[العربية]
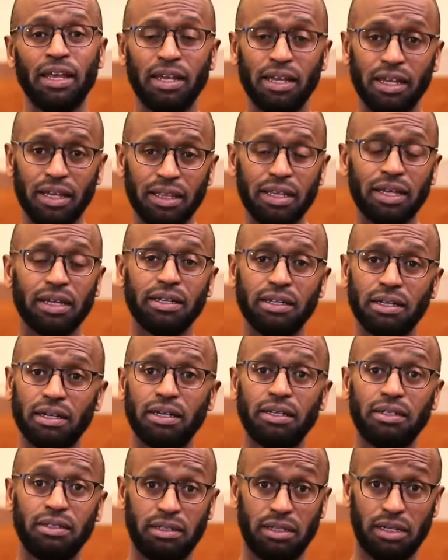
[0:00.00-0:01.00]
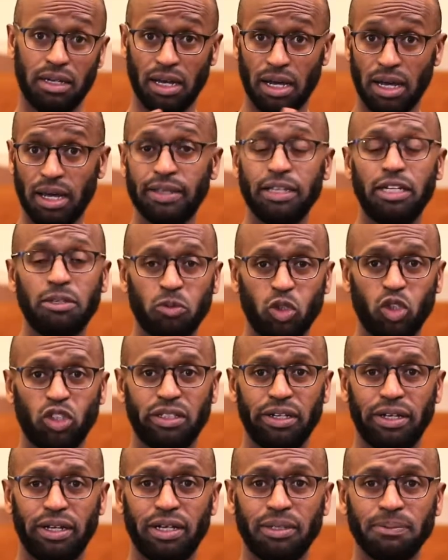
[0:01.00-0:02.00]
إذا كان هذه
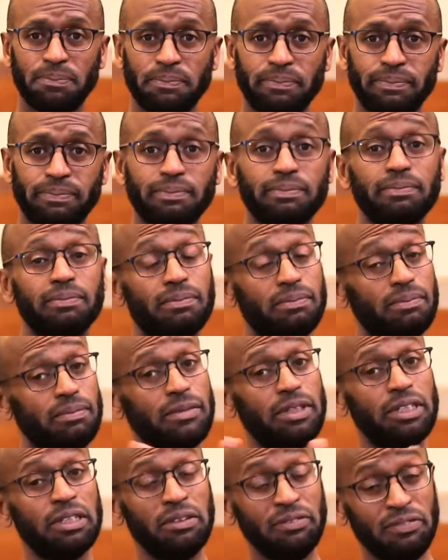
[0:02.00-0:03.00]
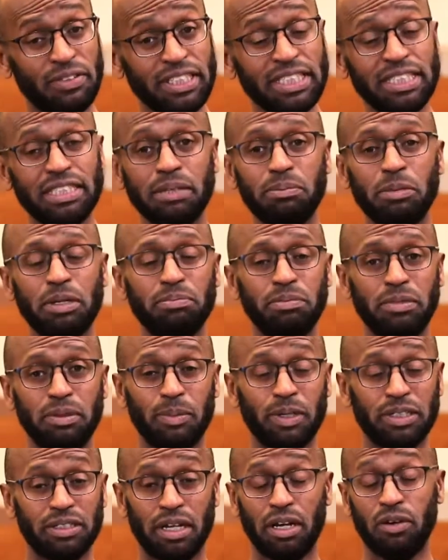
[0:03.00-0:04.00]
المشكلة فالسبب
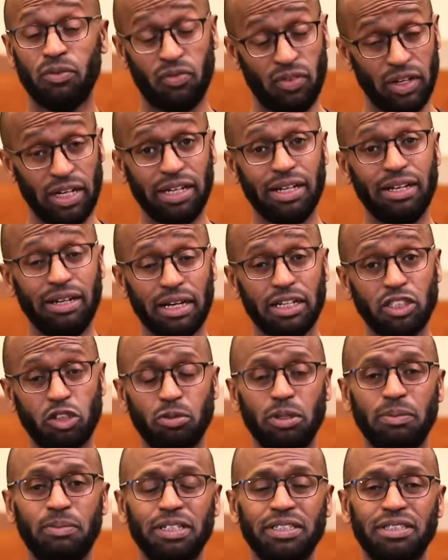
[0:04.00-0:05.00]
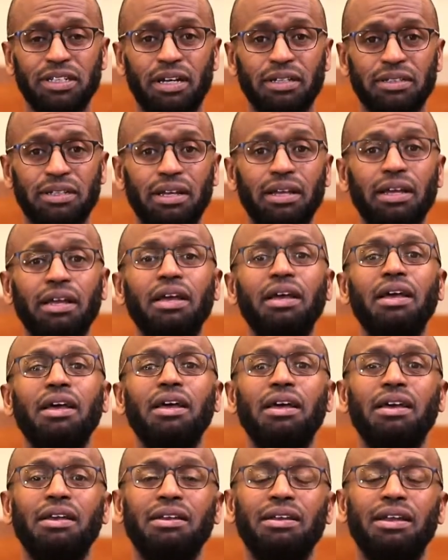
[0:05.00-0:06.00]
ببص... فالعلاج ببساطة
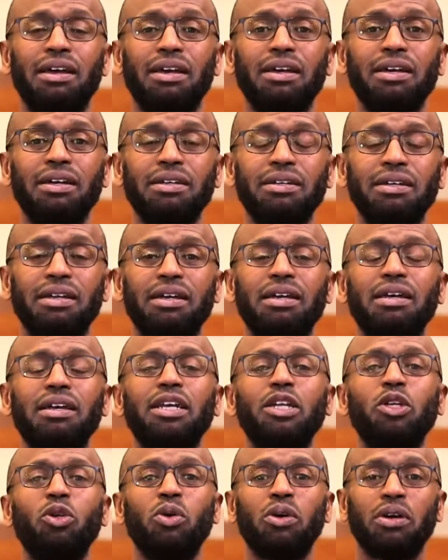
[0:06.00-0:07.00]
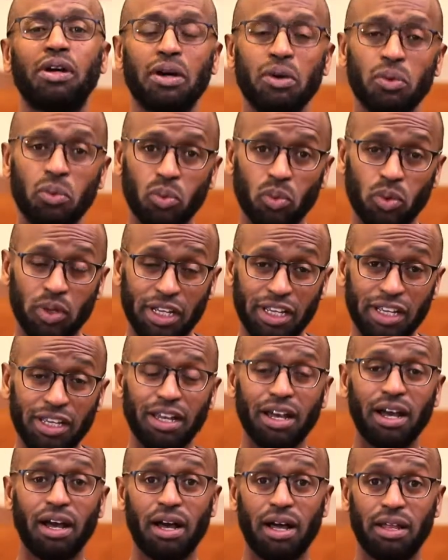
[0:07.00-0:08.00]
ان احنا نقوي
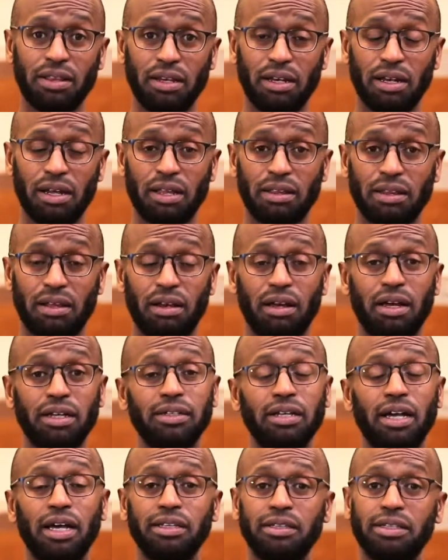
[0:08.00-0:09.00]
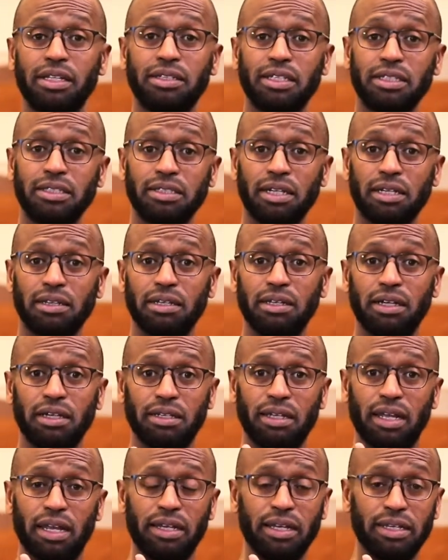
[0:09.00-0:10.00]
هذه العضلات حتى تستطيع
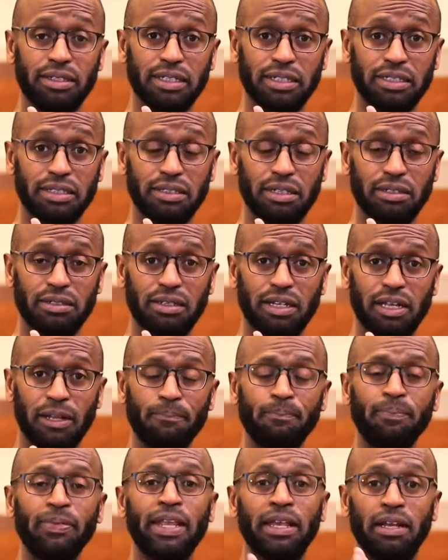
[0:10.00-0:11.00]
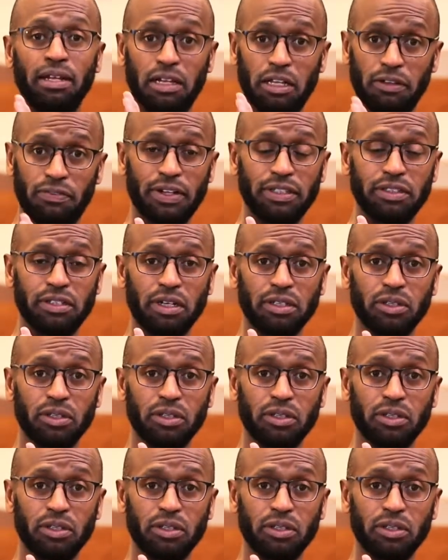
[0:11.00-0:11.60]
ان هي تسندنا لفتره